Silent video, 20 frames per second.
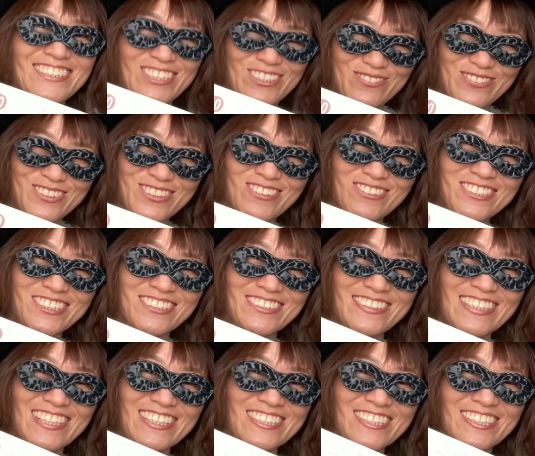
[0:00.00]
自分の推しの
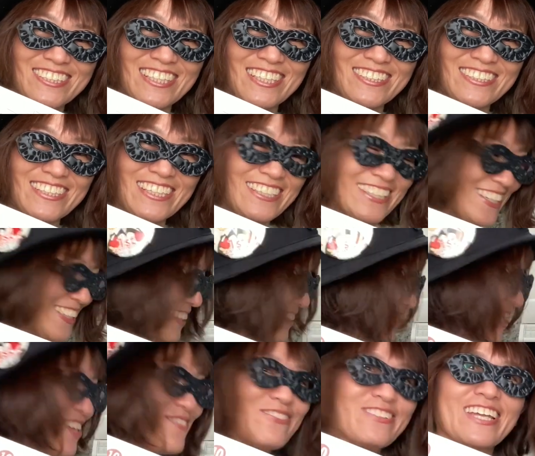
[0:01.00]
役者さんに「
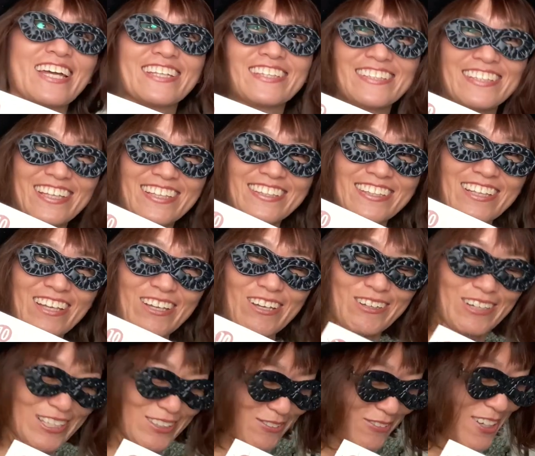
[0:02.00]
専務やって」っ
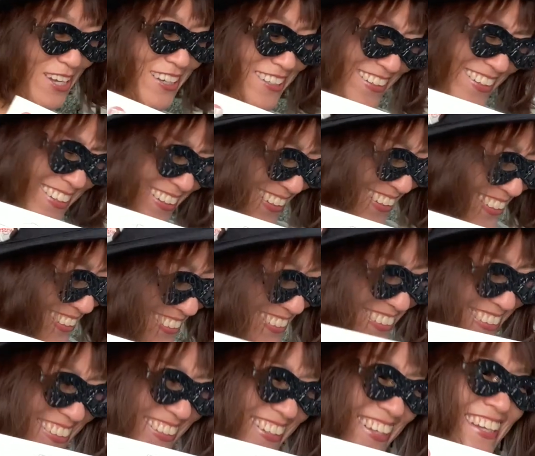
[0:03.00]
てあの
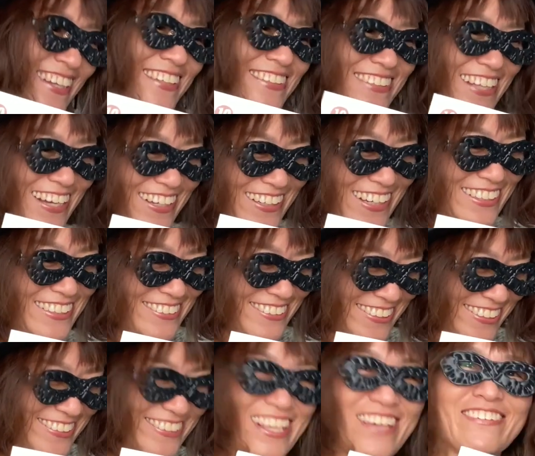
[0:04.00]
なんか
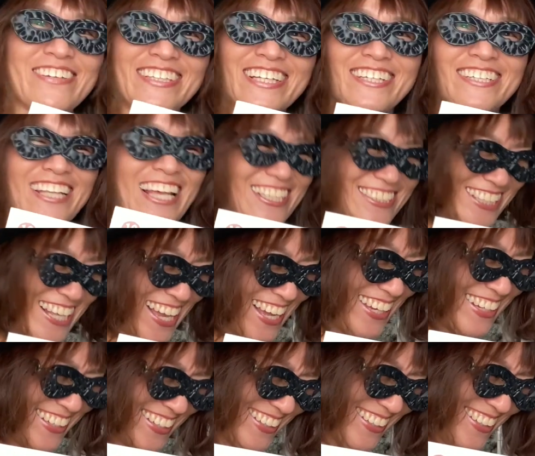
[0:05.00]
行ってみてください